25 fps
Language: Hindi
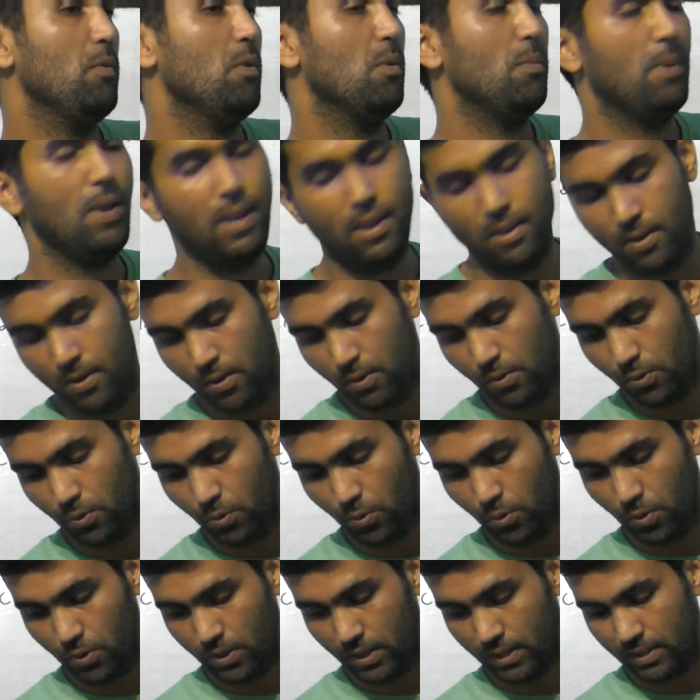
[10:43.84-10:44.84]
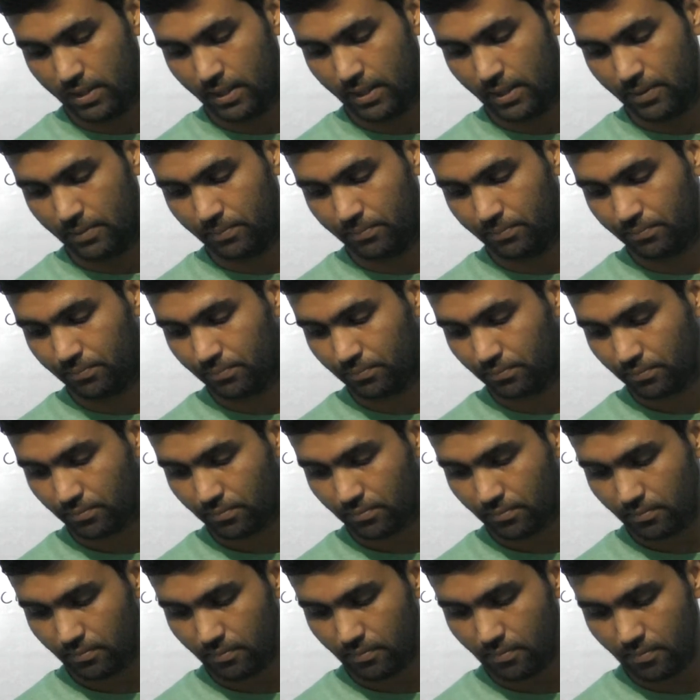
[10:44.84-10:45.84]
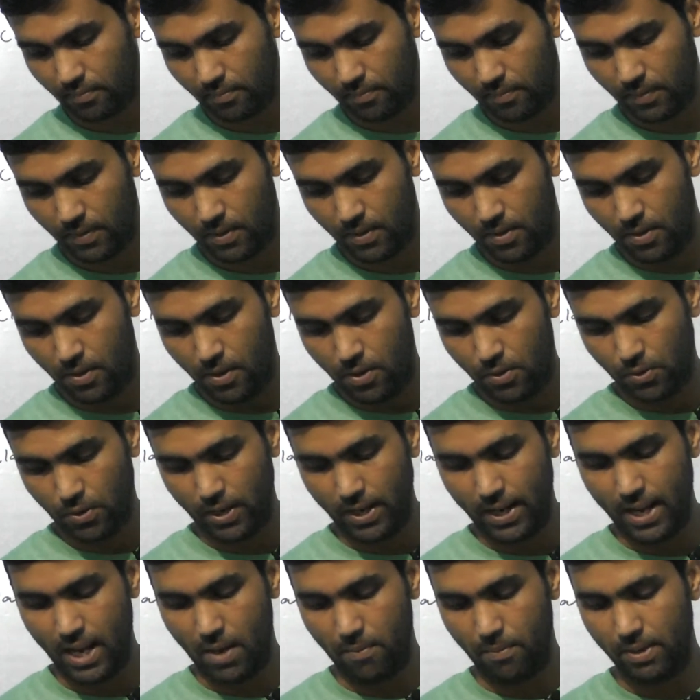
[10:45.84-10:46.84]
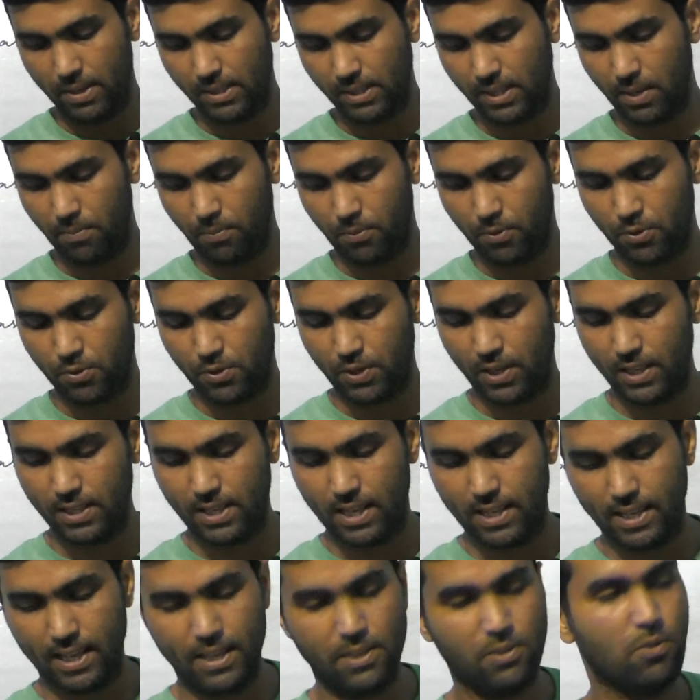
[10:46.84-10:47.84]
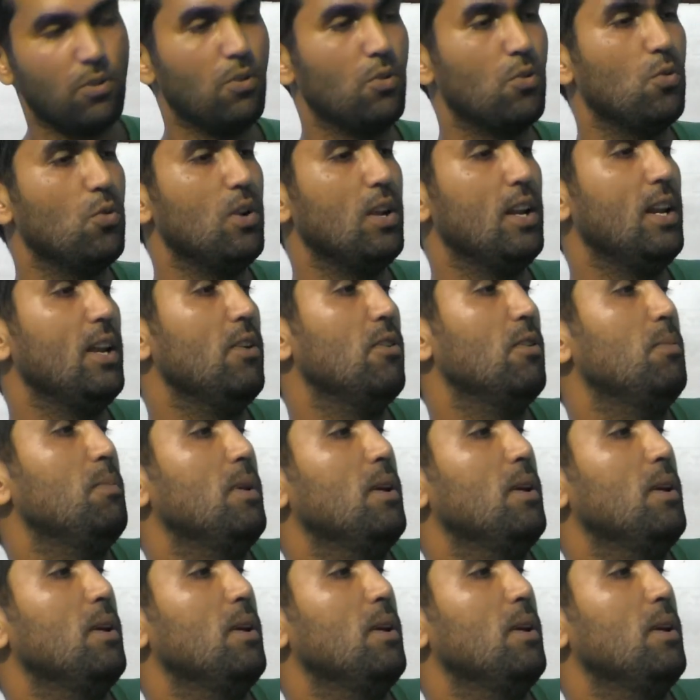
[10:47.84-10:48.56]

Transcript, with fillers: है वो भी दूर हो जाती है तो इंडिया में इसके परसेंटेज आता है इसको रूरल लेवल